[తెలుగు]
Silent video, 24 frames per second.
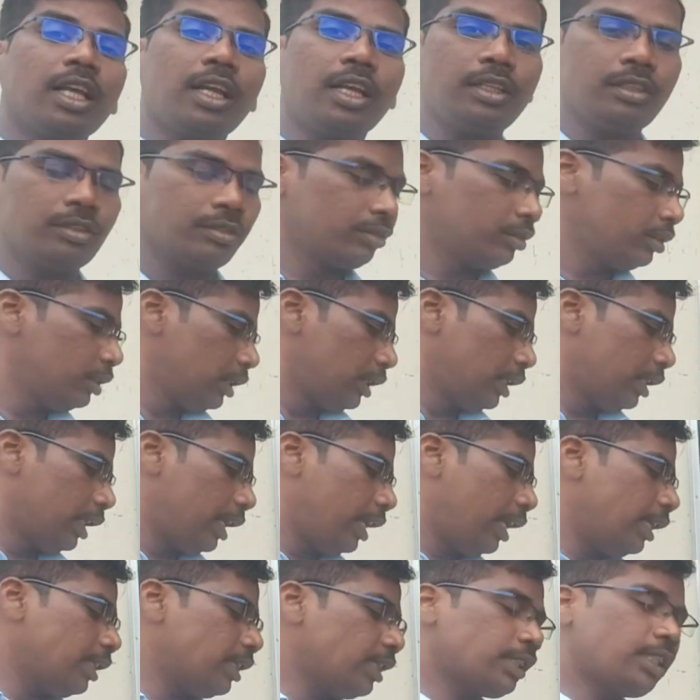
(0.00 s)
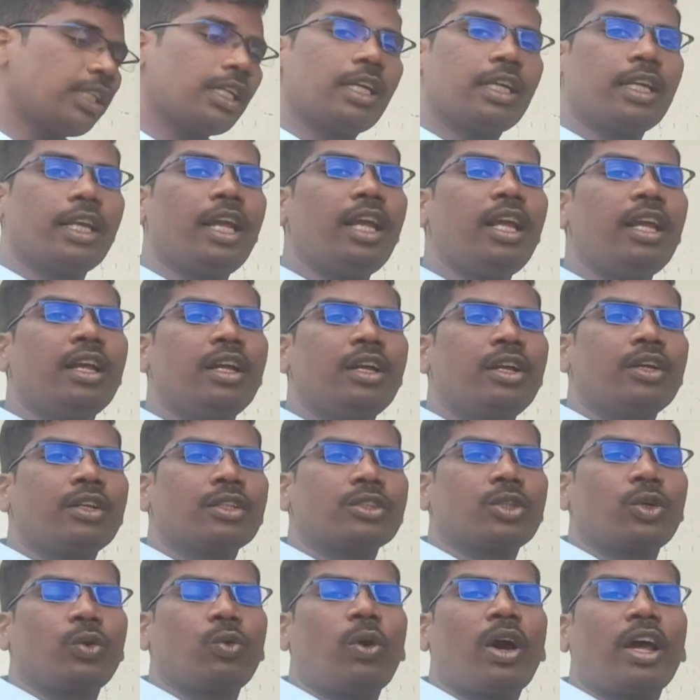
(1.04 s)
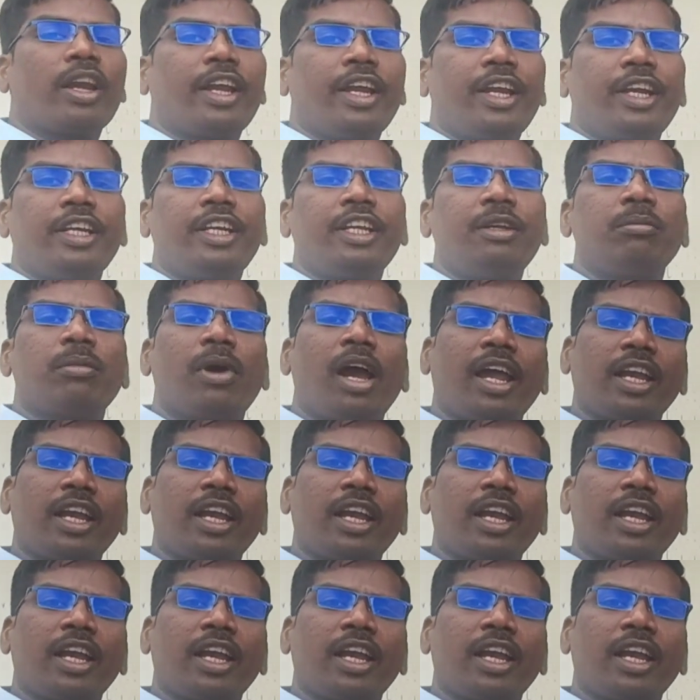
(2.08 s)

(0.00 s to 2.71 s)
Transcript: సార్ నేనేం చేశానంటే సో వన్ ఎయిటీ